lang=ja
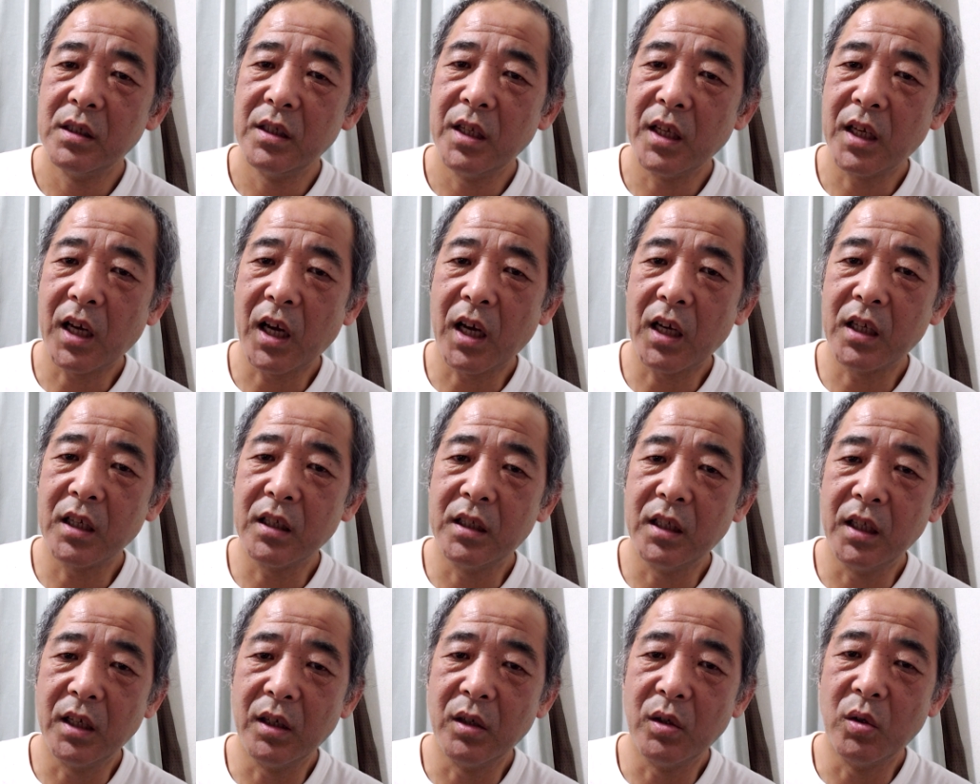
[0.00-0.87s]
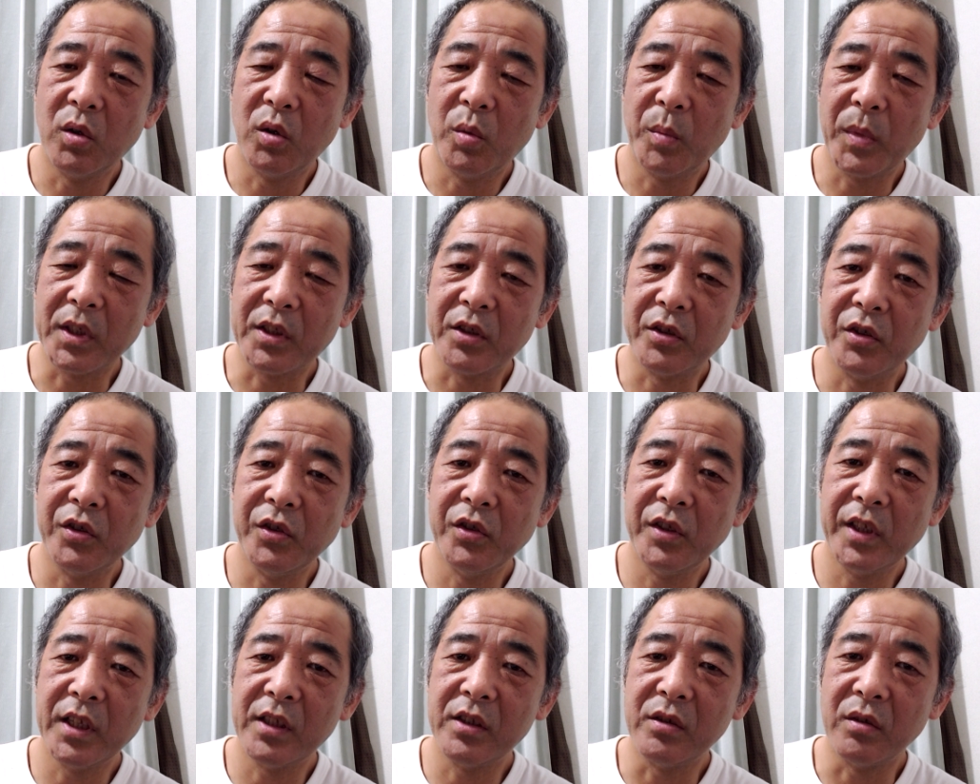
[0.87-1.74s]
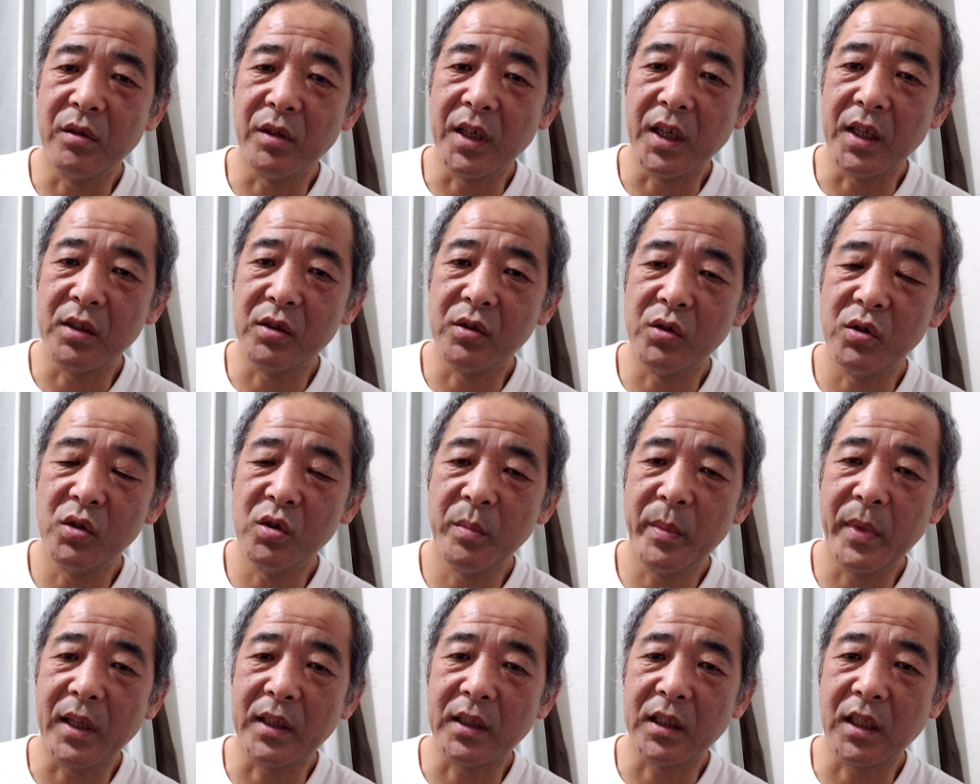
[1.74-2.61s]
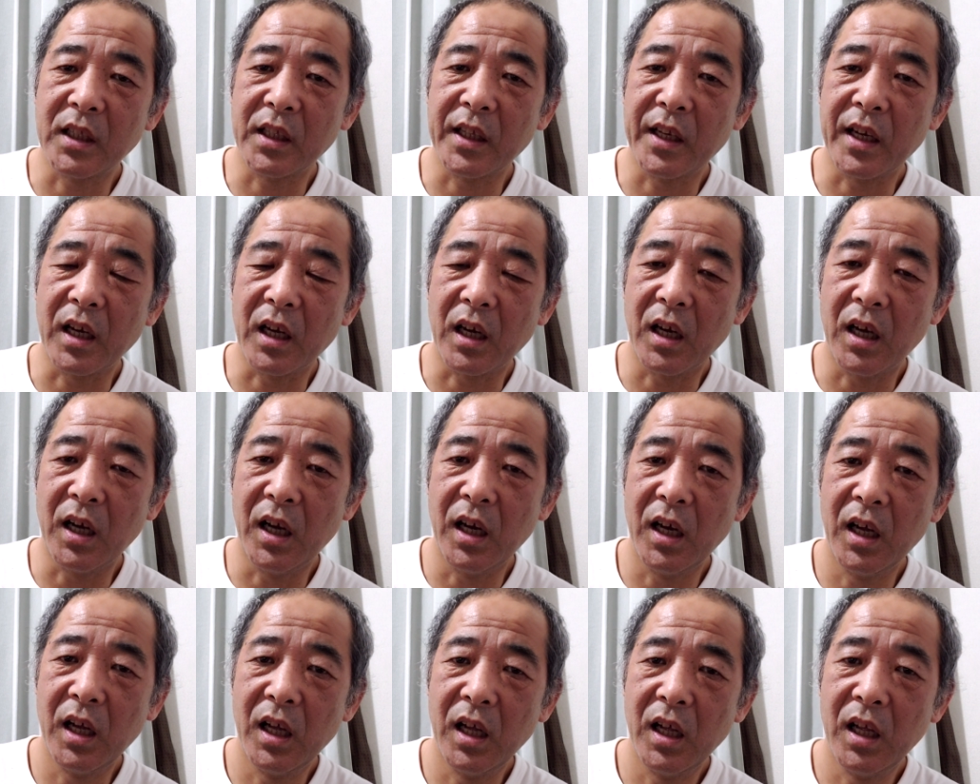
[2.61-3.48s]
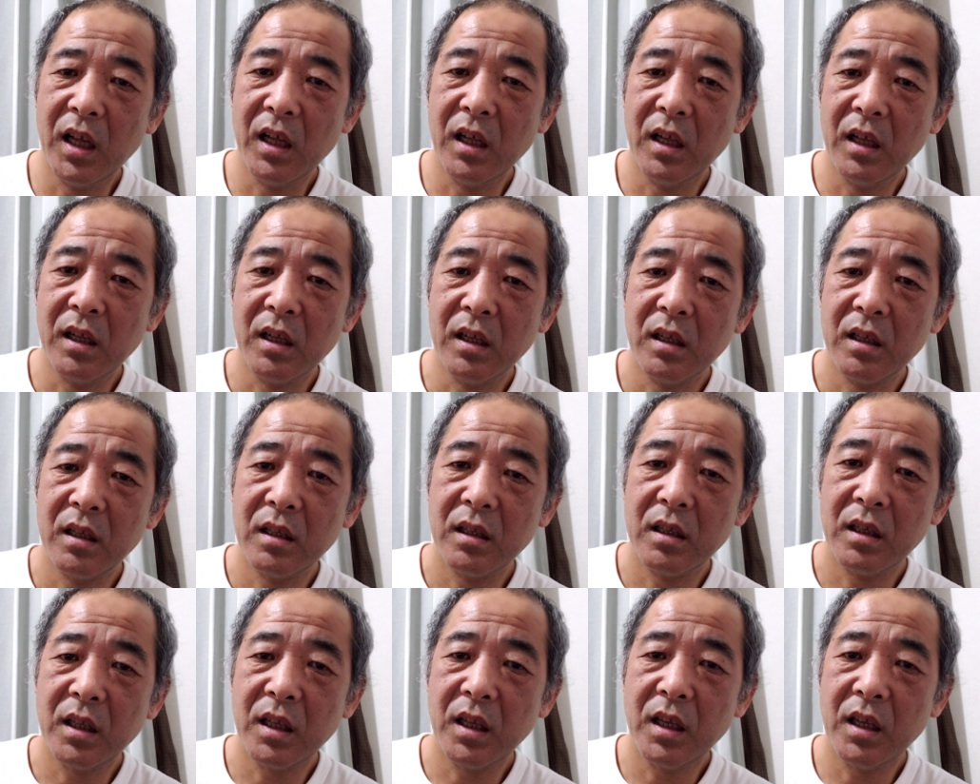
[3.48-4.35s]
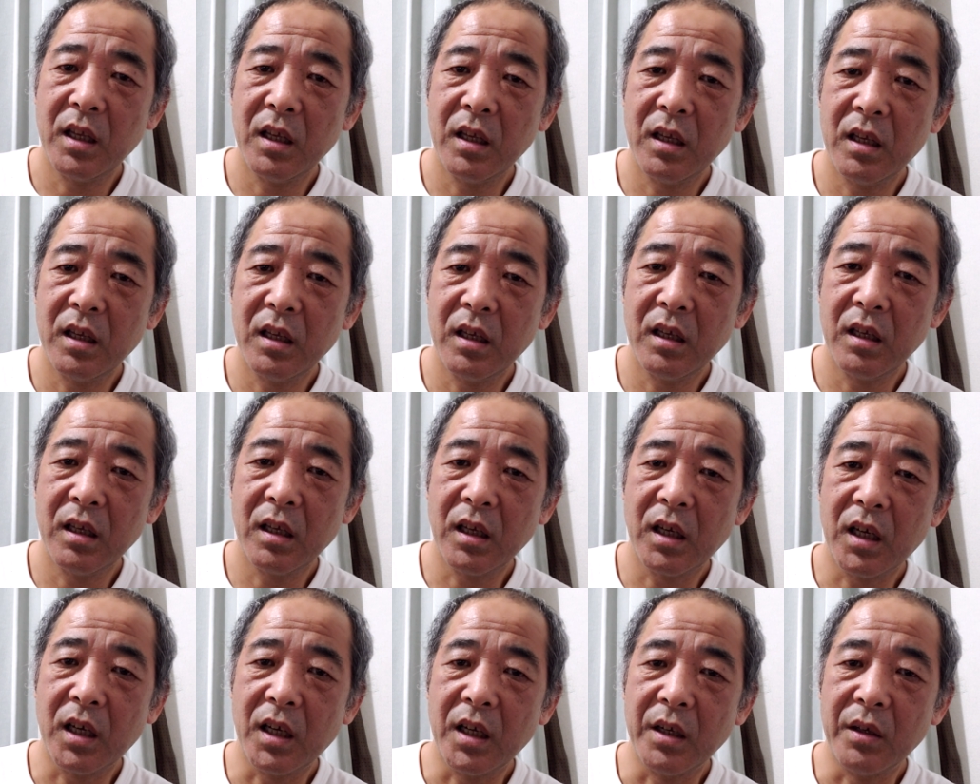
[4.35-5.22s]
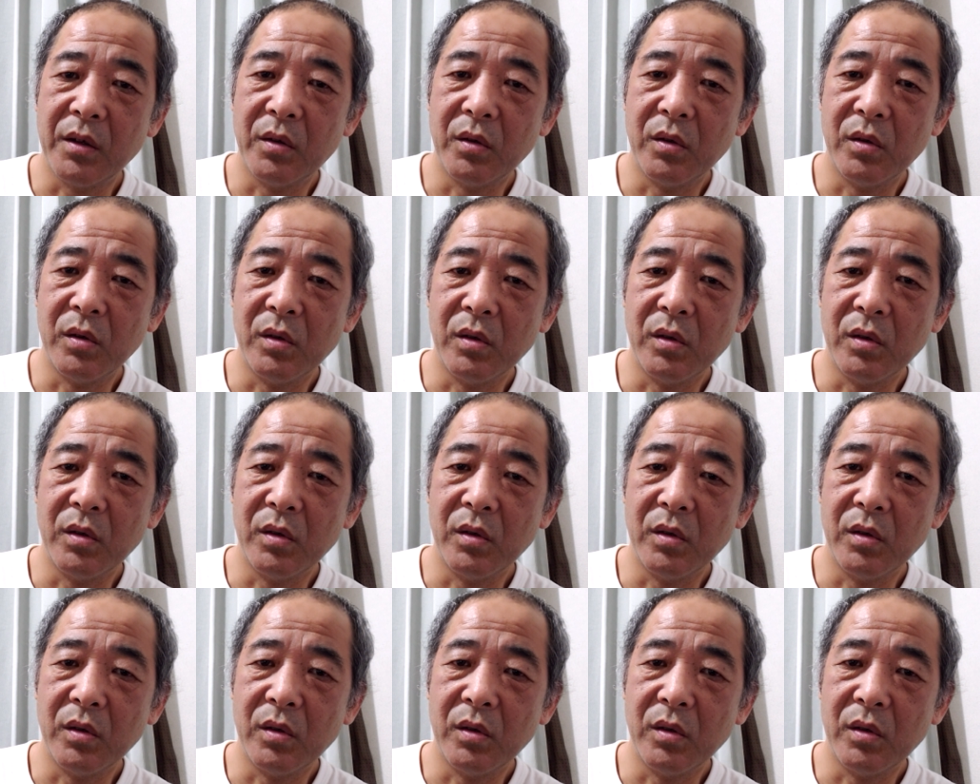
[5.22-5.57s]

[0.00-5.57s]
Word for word: にかけての、まあ、梅雨ですよね。梅雨真っただ中。で、あのー、